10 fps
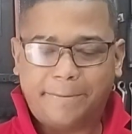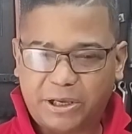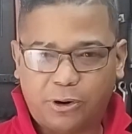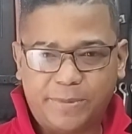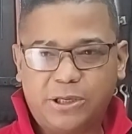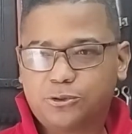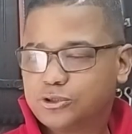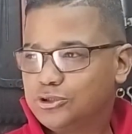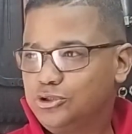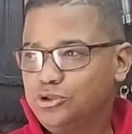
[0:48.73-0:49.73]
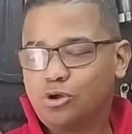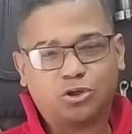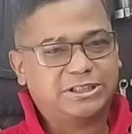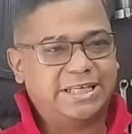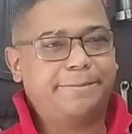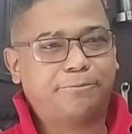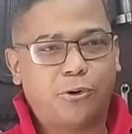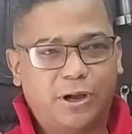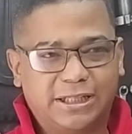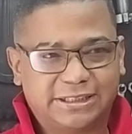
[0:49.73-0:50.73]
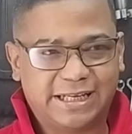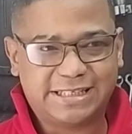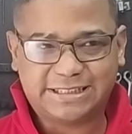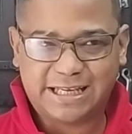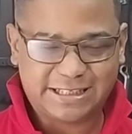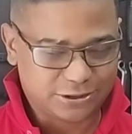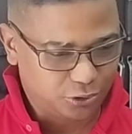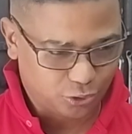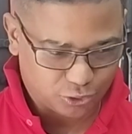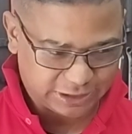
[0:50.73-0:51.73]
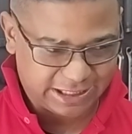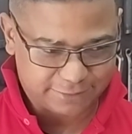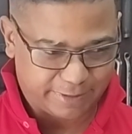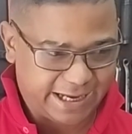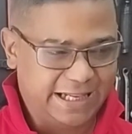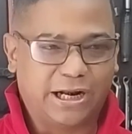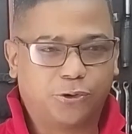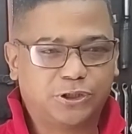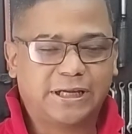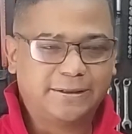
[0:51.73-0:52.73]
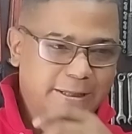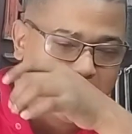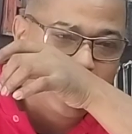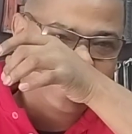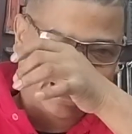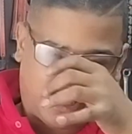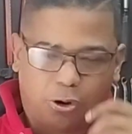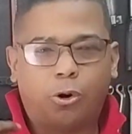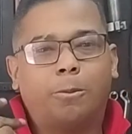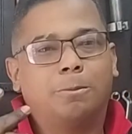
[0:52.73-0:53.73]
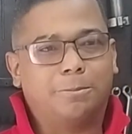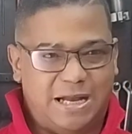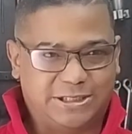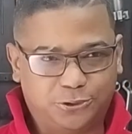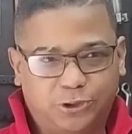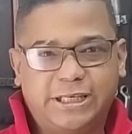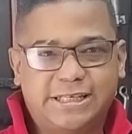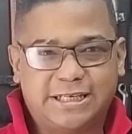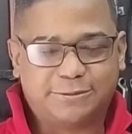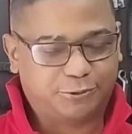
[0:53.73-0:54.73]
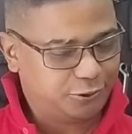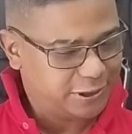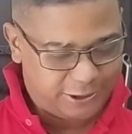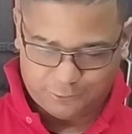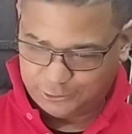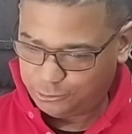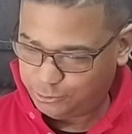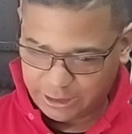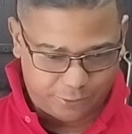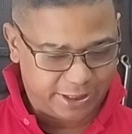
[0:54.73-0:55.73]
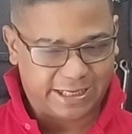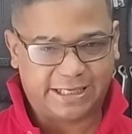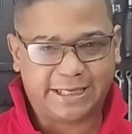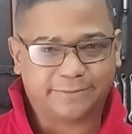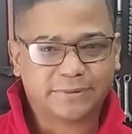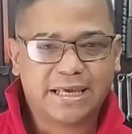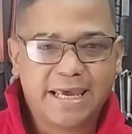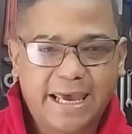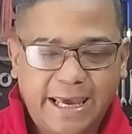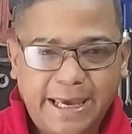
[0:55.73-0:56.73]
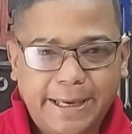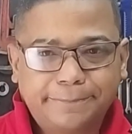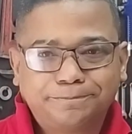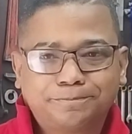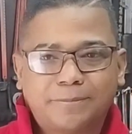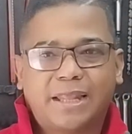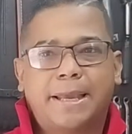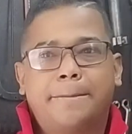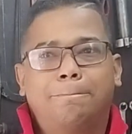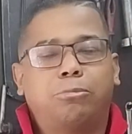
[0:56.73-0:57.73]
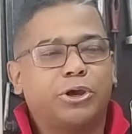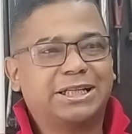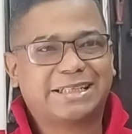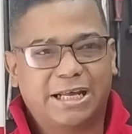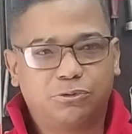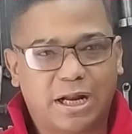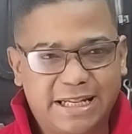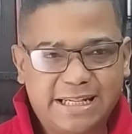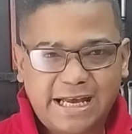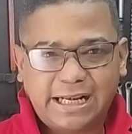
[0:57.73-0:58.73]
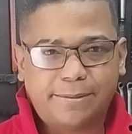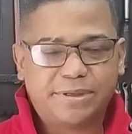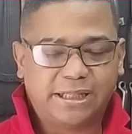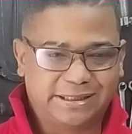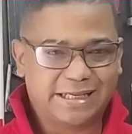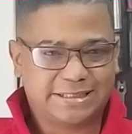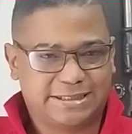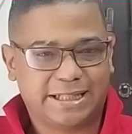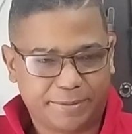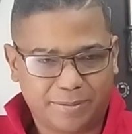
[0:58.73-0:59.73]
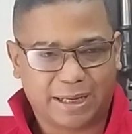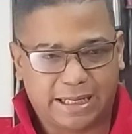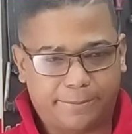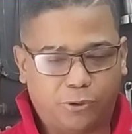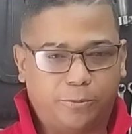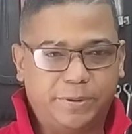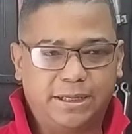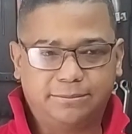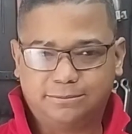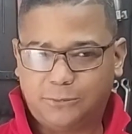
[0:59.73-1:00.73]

Pero amigos, no se pongan tristes, no se les baje la nota, tengo más noticias, por eso les digo, estoy lleno de energía. Eh, Voy a traer una línea de herramientas de mi marca propia